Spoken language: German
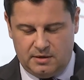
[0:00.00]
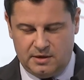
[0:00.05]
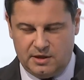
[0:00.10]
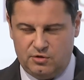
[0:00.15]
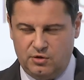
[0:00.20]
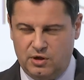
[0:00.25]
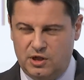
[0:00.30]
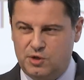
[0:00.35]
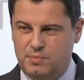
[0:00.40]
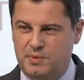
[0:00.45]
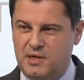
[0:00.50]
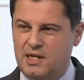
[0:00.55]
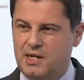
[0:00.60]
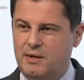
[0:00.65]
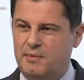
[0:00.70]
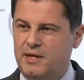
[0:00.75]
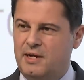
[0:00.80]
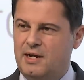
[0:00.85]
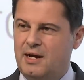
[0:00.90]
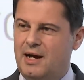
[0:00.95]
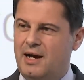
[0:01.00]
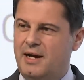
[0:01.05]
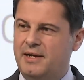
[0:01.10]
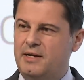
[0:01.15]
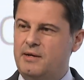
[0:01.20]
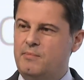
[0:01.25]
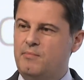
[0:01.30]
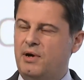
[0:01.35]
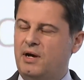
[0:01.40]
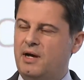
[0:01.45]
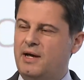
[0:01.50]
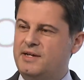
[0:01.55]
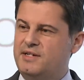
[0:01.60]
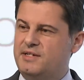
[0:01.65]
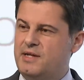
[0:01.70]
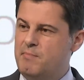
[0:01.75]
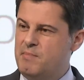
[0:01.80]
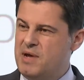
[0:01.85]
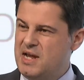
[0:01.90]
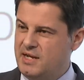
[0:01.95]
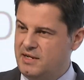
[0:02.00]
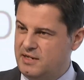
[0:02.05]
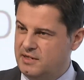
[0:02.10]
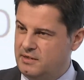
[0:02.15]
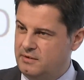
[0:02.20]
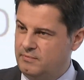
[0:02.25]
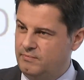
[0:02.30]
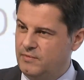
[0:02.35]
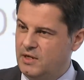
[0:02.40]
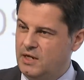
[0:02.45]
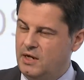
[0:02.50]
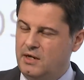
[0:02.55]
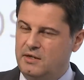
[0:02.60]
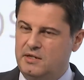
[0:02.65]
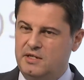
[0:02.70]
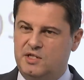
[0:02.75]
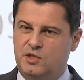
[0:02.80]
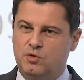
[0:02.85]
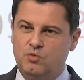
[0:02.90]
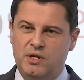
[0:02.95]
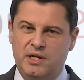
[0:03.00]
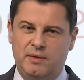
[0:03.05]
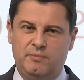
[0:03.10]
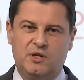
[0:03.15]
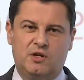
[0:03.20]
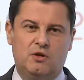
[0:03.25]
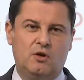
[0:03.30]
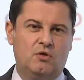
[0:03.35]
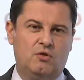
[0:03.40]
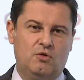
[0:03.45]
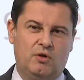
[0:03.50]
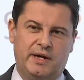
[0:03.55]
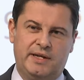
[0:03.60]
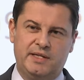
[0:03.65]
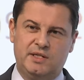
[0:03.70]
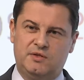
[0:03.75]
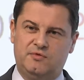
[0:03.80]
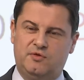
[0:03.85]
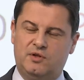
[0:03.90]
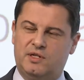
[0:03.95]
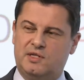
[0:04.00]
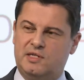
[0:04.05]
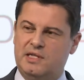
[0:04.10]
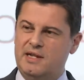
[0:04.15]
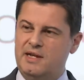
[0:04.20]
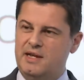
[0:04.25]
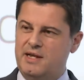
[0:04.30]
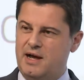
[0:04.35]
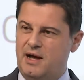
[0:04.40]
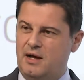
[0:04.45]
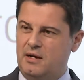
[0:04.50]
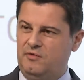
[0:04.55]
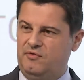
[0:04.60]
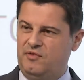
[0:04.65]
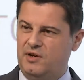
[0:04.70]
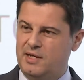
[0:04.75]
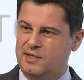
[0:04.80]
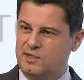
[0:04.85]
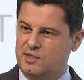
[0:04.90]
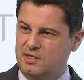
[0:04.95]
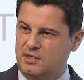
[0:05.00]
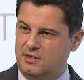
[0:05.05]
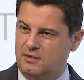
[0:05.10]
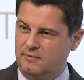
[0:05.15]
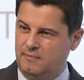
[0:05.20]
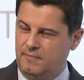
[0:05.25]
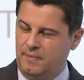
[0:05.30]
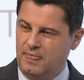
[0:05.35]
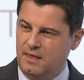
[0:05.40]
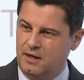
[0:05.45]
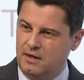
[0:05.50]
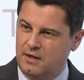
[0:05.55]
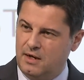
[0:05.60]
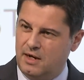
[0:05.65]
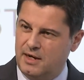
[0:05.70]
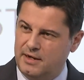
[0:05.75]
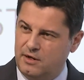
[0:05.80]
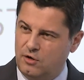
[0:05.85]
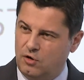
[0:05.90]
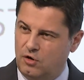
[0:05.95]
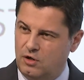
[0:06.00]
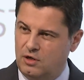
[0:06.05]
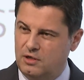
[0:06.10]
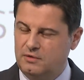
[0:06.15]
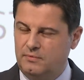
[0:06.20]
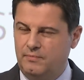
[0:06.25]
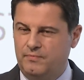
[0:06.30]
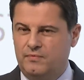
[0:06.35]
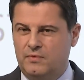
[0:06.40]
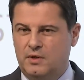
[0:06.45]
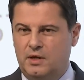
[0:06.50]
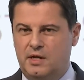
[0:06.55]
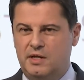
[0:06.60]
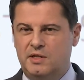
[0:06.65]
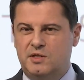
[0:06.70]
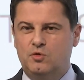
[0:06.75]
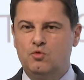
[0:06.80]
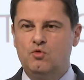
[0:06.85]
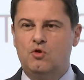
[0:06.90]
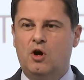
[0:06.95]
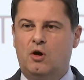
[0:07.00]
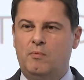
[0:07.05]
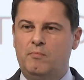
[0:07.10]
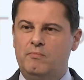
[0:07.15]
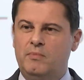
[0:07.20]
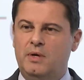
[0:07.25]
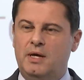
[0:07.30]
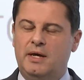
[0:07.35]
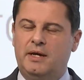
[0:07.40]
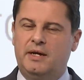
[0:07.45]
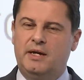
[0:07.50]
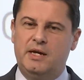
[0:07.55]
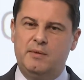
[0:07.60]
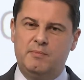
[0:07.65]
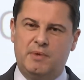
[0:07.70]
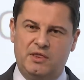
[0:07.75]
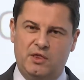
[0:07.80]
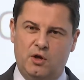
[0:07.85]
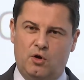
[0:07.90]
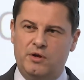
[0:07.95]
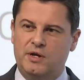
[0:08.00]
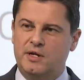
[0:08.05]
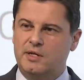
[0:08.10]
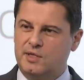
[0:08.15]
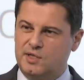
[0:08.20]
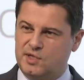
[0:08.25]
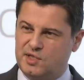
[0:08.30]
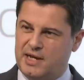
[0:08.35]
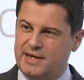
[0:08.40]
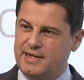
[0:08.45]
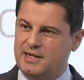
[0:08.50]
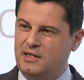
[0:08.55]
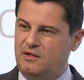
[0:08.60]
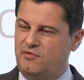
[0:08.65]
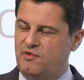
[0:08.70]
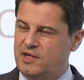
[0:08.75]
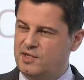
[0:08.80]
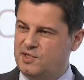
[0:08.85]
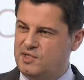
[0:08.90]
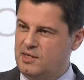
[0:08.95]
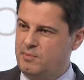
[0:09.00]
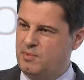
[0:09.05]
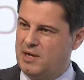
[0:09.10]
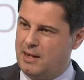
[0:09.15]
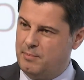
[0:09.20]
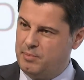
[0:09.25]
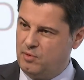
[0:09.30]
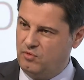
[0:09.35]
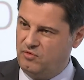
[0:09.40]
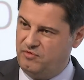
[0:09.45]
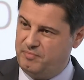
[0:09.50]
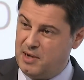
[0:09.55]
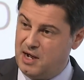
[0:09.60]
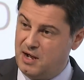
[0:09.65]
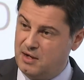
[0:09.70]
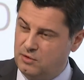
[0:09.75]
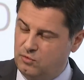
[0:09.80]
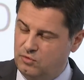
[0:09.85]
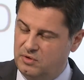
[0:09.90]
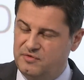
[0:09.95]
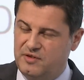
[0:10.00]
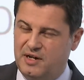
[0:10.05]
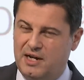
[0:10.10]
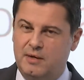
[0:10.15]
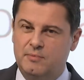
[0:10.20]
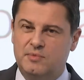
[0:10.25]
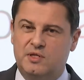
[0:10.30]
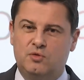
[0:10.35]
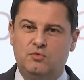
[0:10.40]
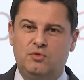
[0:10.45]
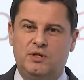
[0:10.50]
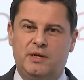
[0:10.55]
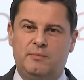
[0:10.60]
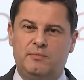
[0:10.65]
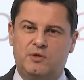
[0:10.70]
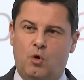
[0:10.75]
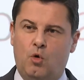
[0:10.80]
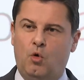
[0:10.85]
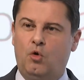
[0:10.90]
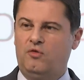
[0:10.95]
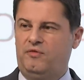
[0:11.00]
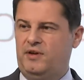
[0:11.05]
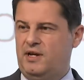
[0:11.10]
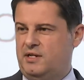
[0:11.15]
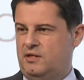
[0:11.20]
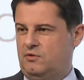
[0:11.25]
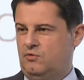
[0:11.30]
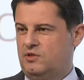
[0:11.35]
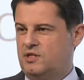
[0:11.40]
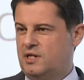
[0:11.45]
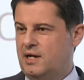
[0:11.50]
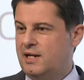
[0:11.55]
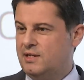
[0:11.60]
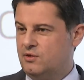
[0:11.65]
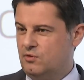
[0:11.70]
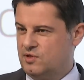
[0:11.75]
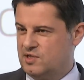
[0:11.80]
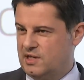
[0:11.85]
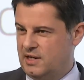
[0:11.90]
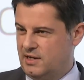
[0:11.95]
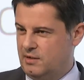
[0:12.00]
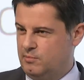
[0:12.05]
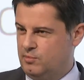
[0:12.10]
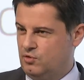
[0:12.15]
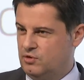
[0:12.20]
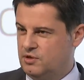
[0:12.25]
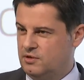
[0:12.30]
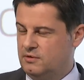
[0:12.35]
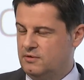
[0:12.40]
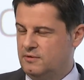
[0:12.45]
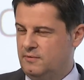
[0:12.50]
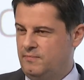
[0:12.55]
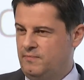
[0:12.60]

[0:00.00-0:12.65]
Natürlich spielen dabei gerade im Bereich der Medien die zunehmende Konkurrenz für das lineare Fernsehen eine Rolle. Hinzu kommen immer neue, zeitlich flexibel abrufbare und vor allem zunehmend hochwertige Unterhaltungsangebote.